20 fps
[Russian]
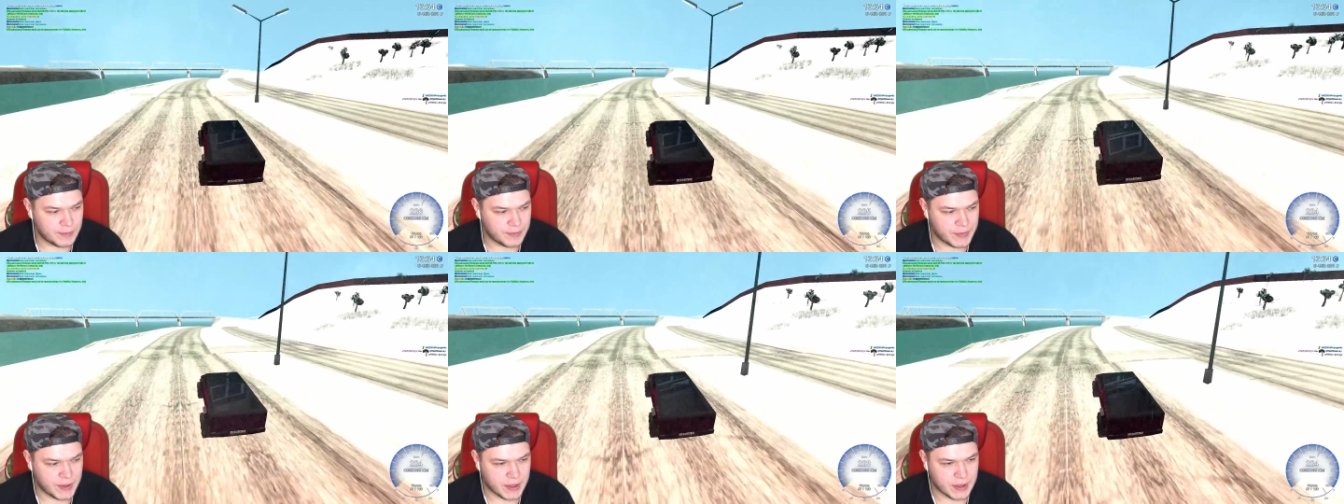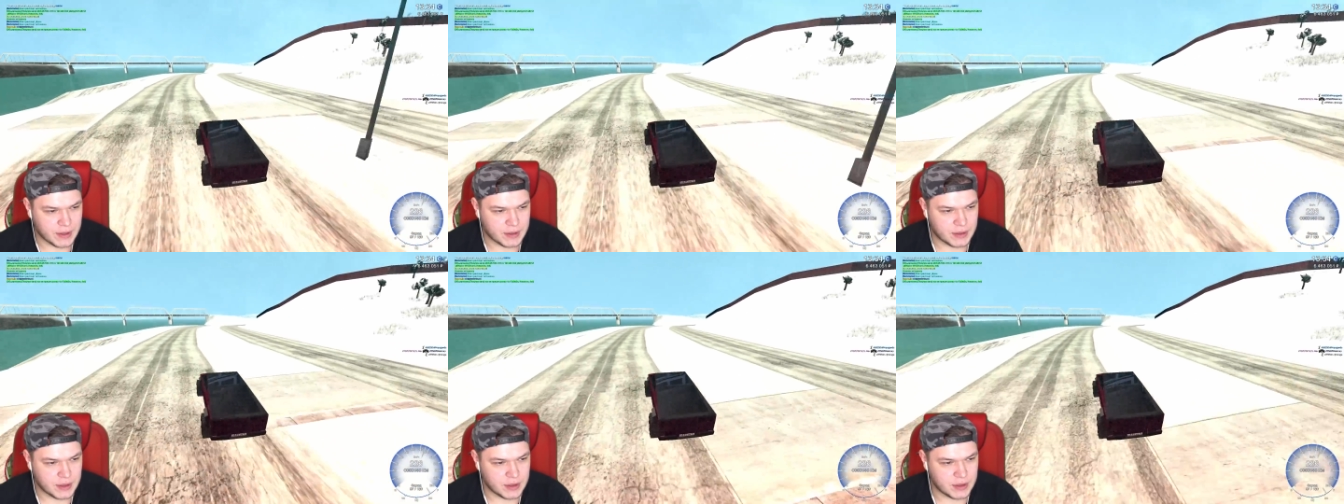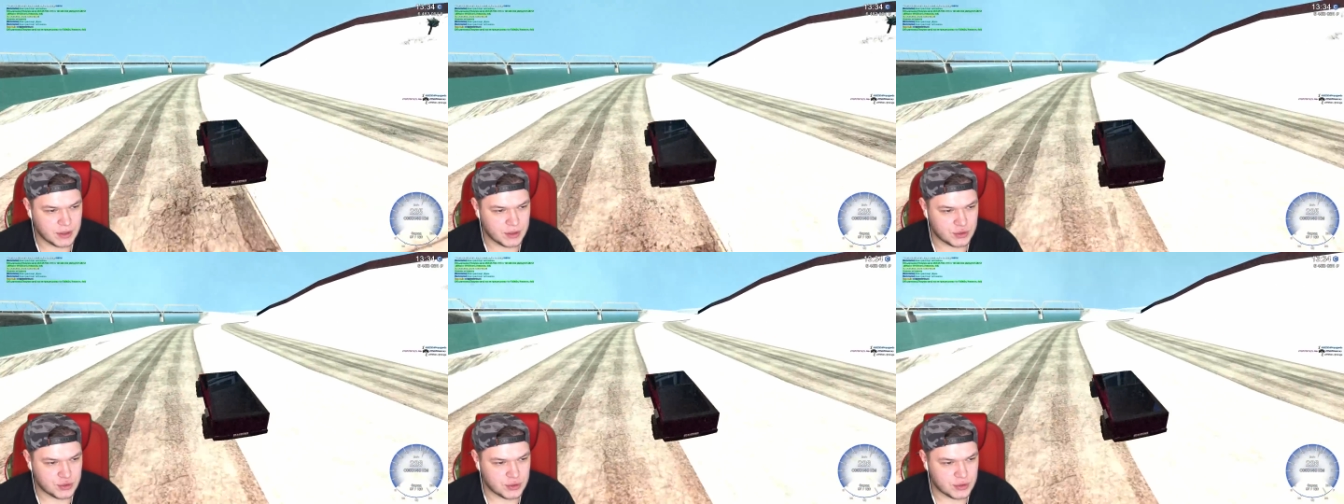Так, я
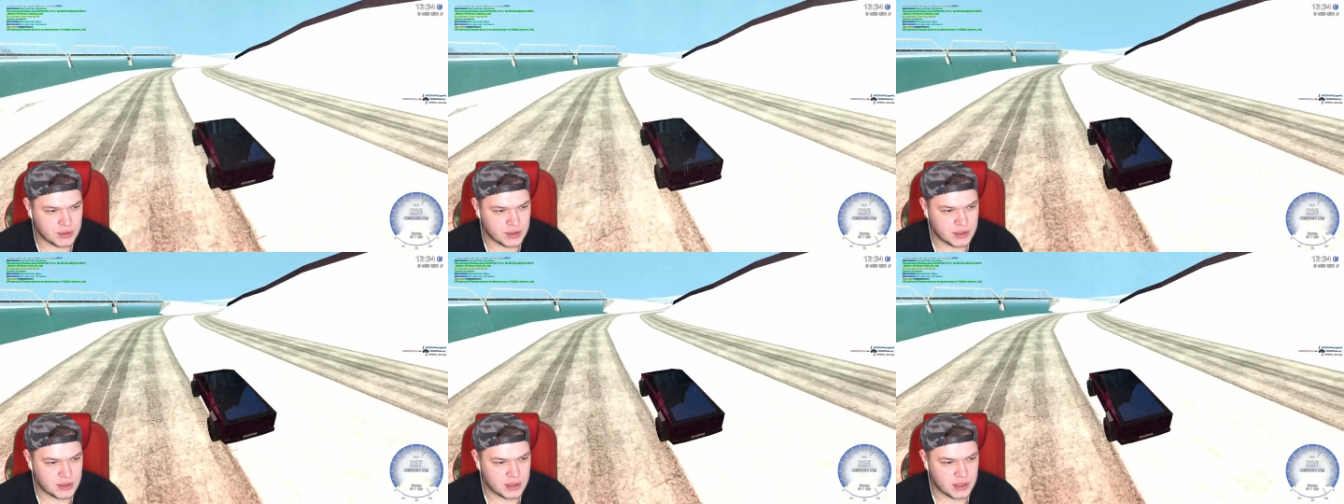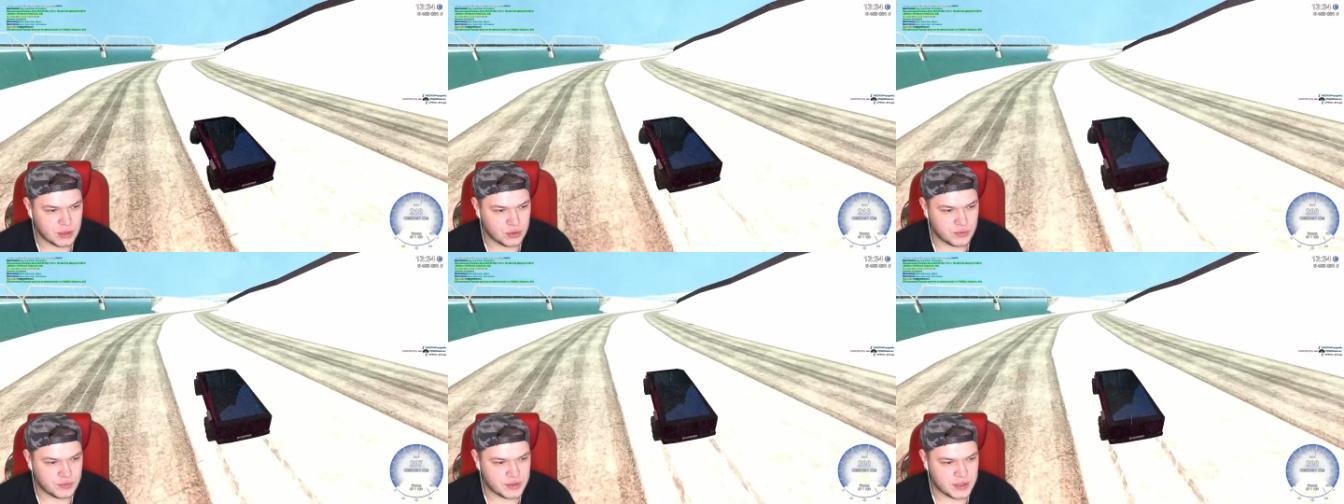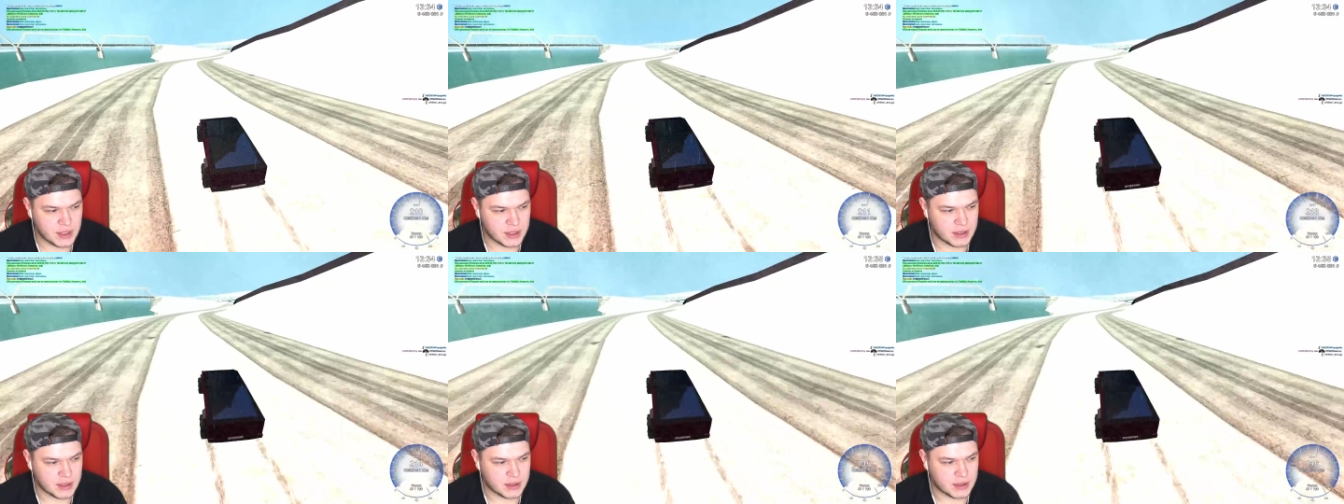надеюсь, что здесь нету
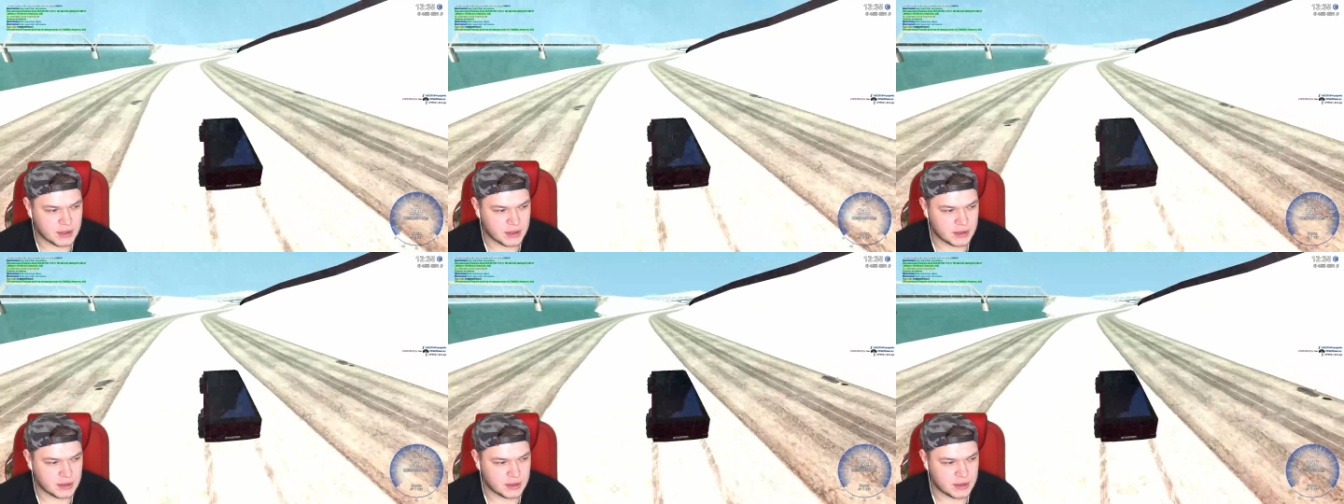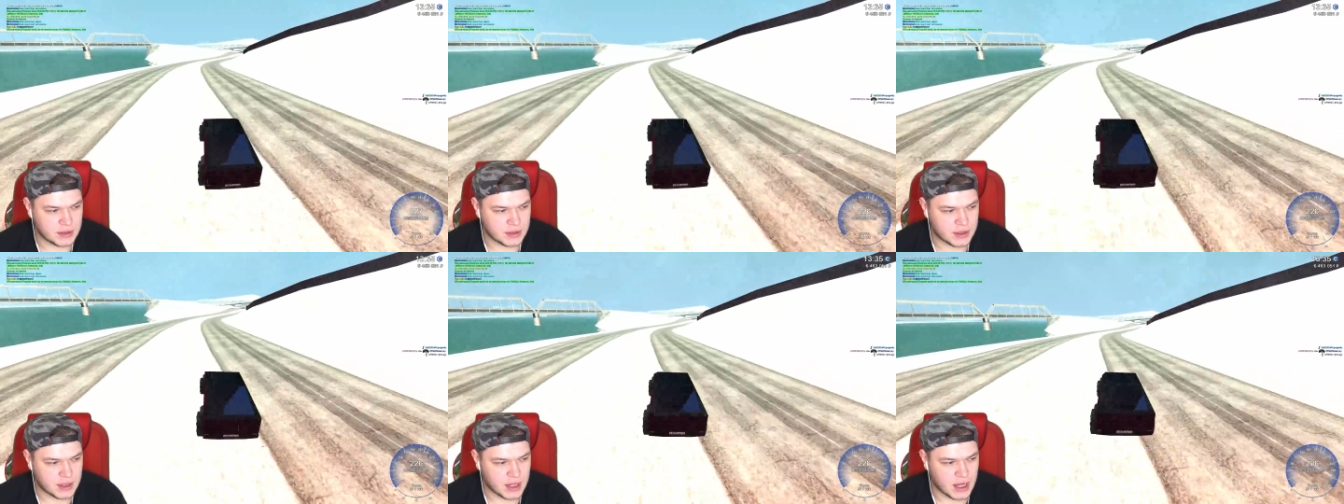всяких э,